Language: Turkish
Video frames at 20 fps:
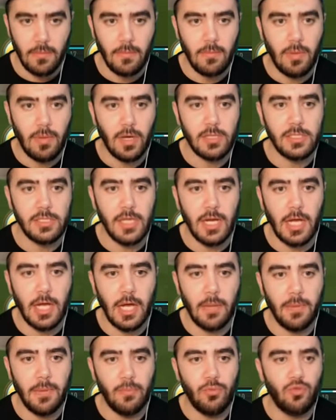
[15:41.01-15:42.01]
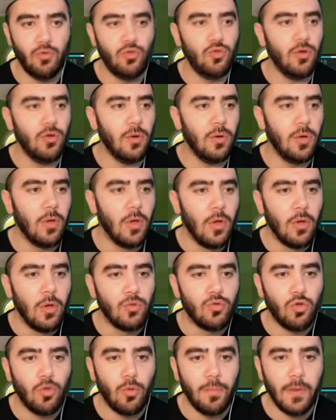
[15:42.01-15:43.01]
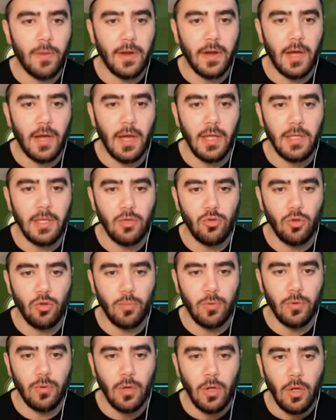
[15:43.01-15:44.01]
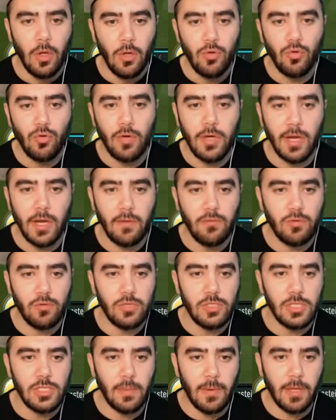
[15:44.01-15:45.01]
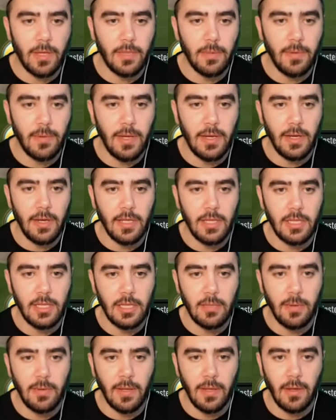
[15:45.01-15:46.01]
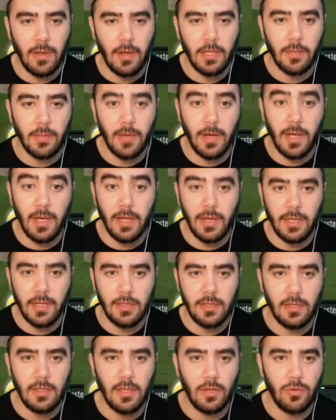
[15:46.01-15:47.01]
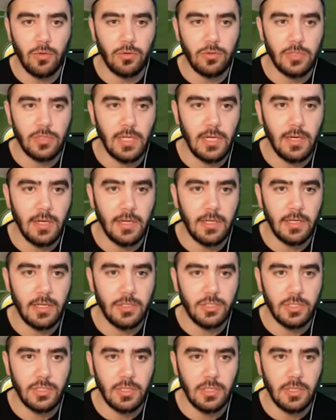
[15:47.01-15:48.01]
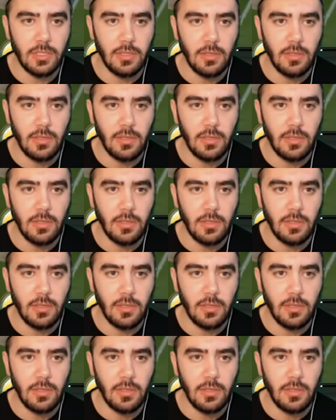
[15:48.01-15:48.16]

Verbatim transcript: Baksana abi bütün toplar hangi topu yukarı vurduysam adamın eline gitti be. Adam ayağına gitti daha doğrusu. Eli nereden çıktı?